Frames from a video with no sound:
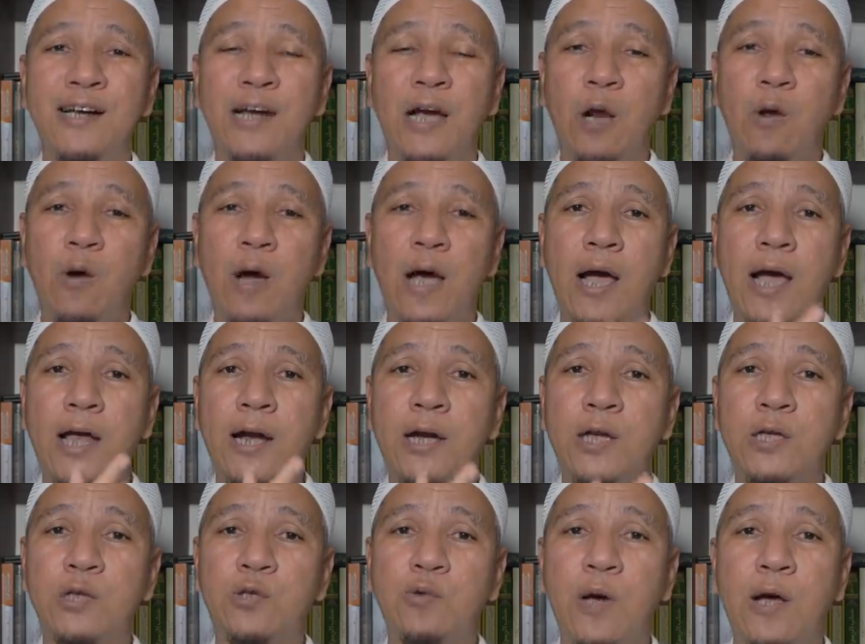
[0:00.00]
Kalau air
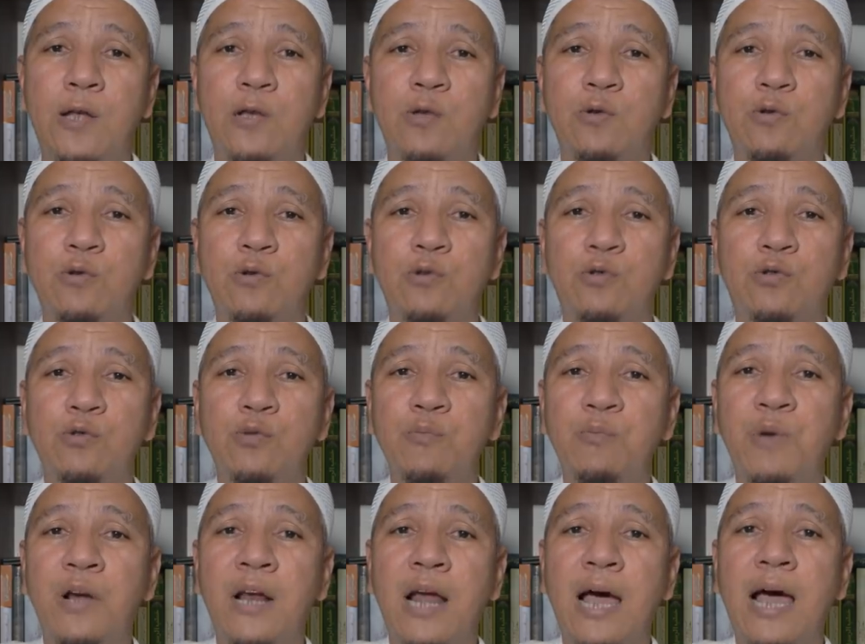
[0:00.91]
di suatu
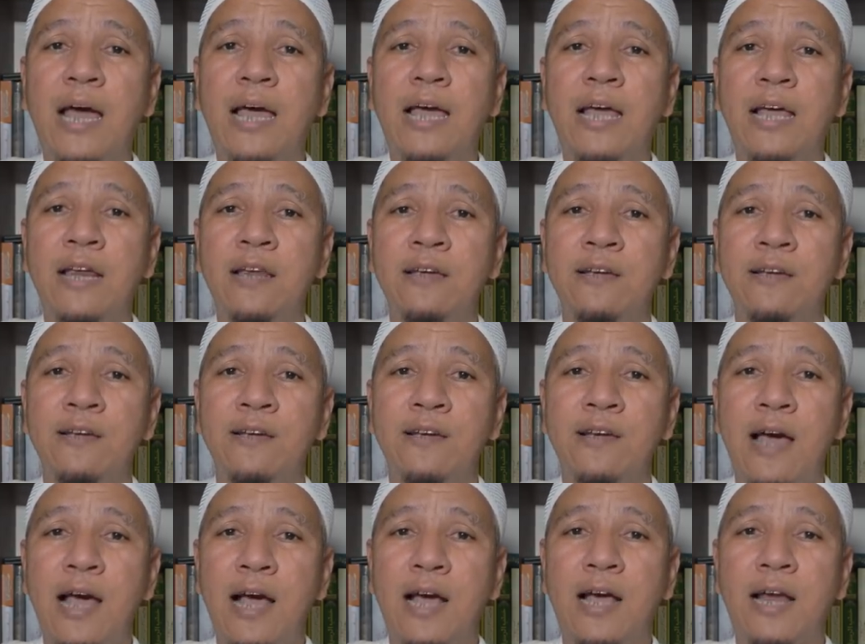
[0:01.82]
sumber air
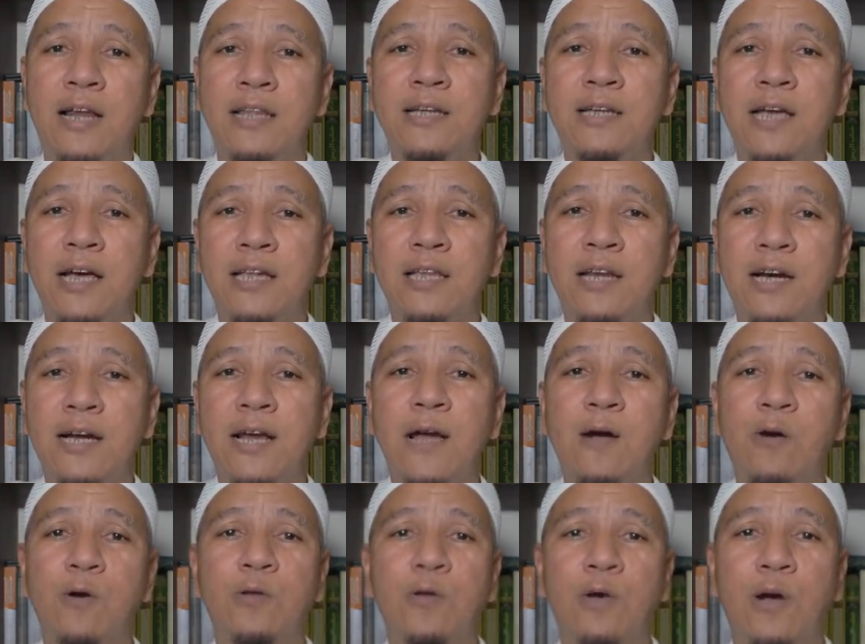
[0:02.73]
agar tidak
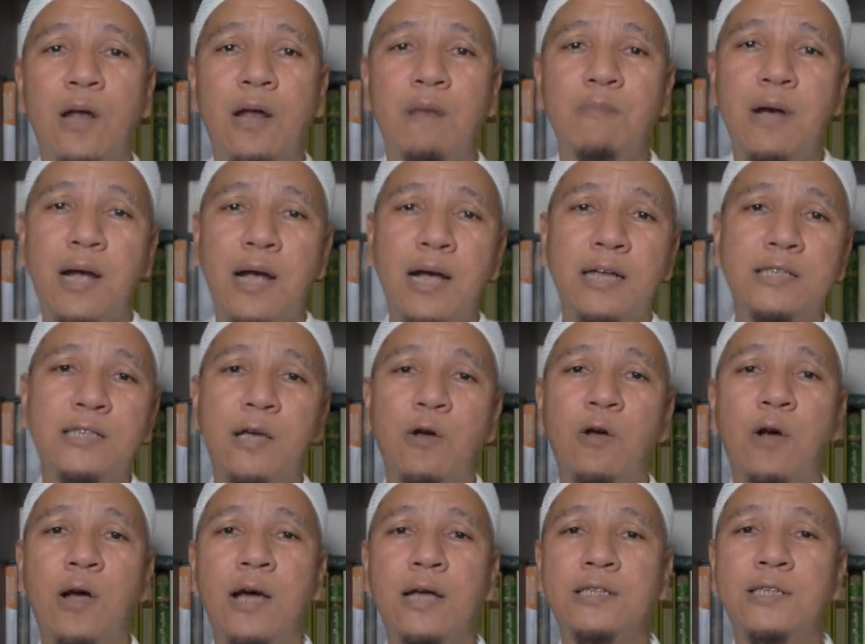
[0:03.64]
terkena kotoran, maka
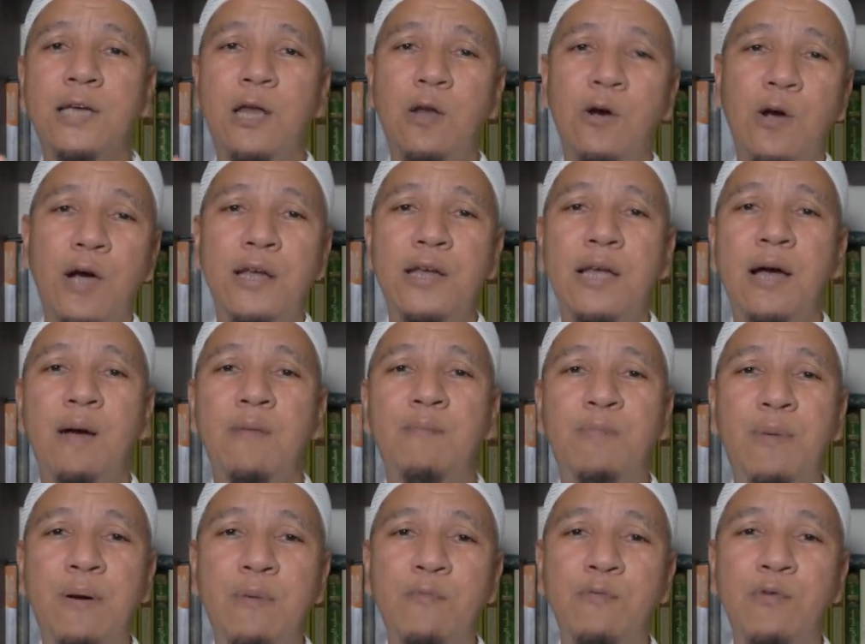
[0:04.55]
selokan-selokan yang
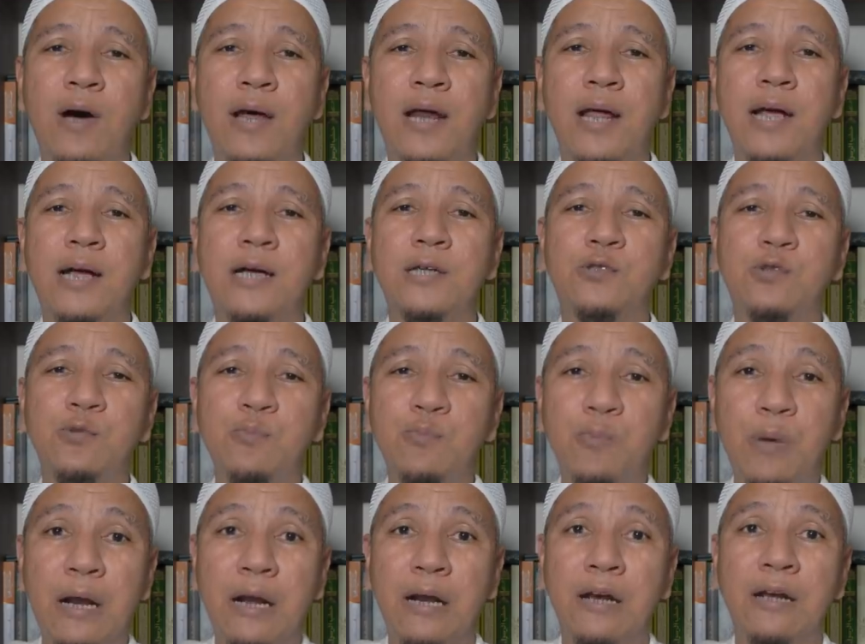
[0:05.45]
bermuara ke
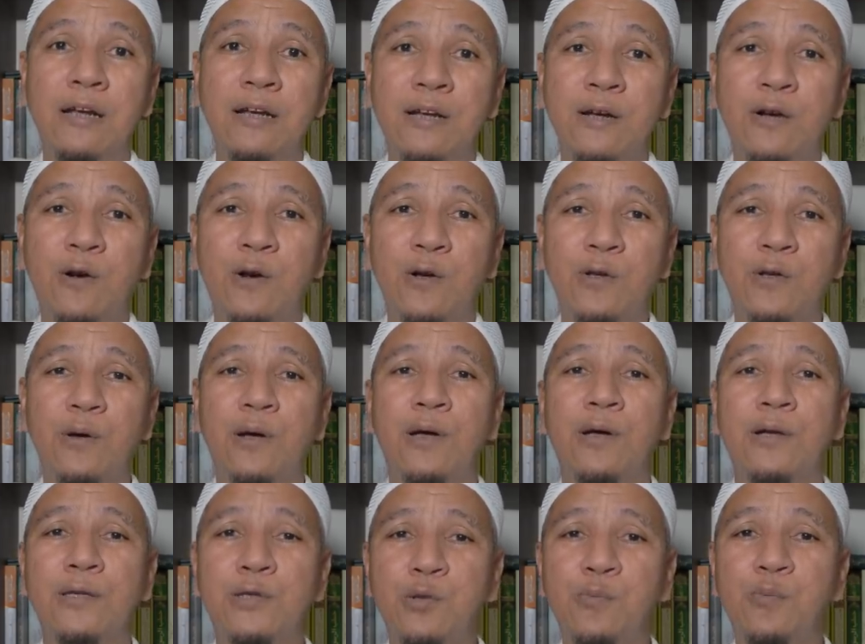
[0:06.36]
sumber
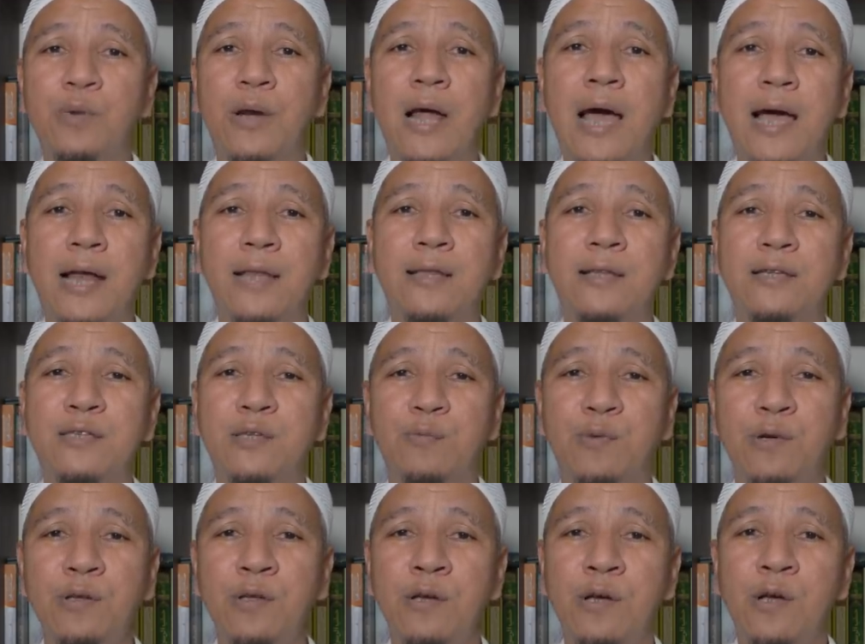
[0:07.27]
kotor, eh, sumber air
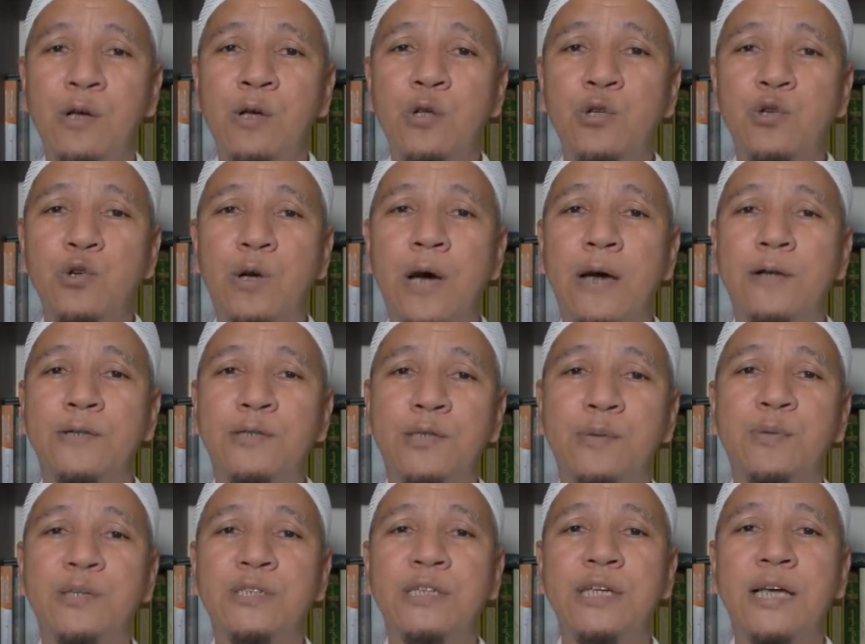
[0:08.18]
tersebut juga harus
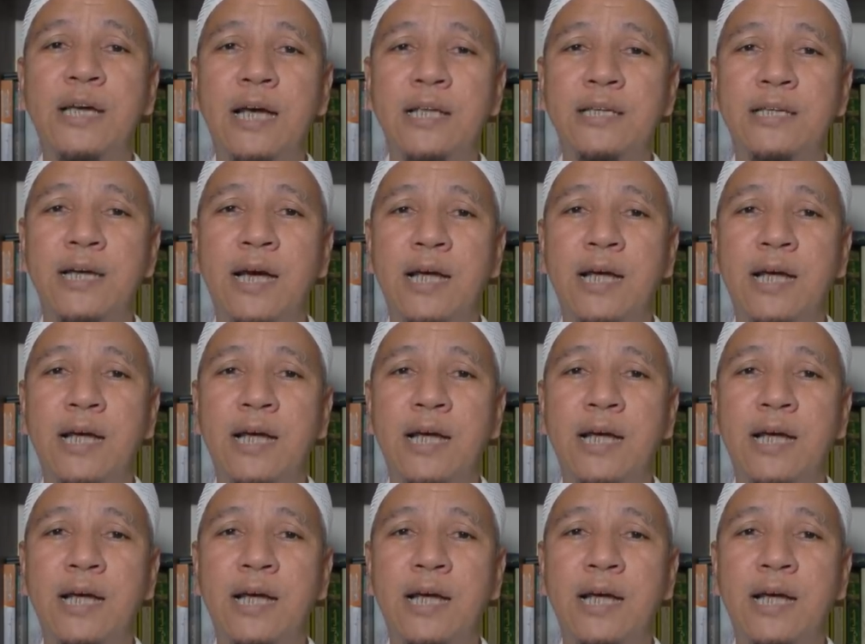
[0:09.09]
dibersihkan.